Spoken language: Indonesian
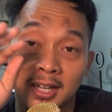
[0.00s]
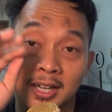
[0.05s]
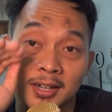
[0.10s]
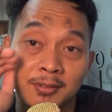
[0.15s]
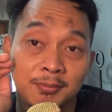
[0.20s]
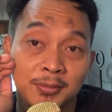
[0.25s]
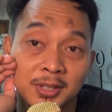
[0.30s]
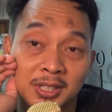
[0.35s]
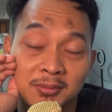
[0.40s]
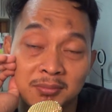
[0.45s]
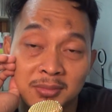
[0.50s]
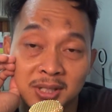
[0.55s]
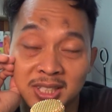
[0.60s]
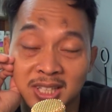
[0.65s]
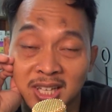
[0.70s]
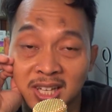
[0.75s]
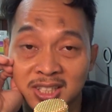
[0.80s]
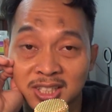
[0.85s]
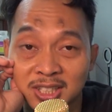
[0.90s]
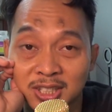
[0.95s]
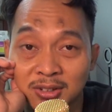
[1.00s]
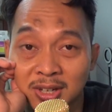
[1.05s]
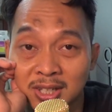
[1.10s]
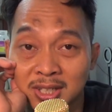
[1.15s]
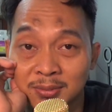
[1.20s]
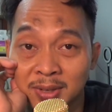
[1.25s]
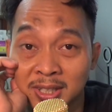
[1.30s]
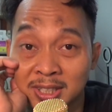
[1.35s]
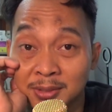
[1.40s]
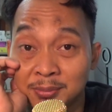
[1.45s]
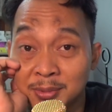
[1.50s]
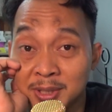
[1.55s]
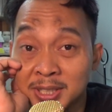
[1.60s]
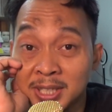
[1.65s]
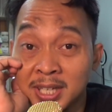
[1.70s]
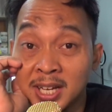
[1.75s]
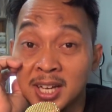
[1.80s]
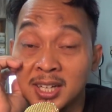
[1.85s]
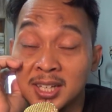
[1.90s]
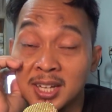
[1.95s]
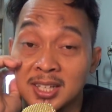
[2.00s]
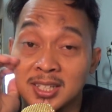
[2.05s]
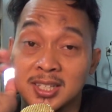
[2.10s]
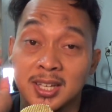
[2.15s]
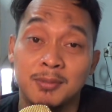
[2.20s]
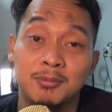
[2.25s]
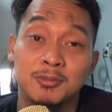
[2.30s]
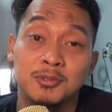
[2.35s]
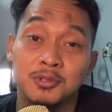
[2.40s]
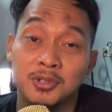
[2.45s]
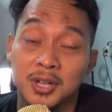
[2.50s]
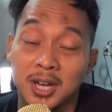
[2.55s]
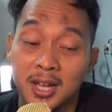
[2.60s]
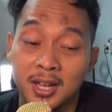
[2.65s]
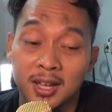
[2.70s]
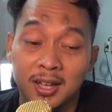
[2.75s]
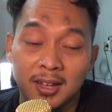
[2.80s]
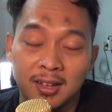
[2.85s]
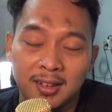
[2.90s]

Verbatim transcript: dengan mic-mic yang dijual di marketplace yang harganya murah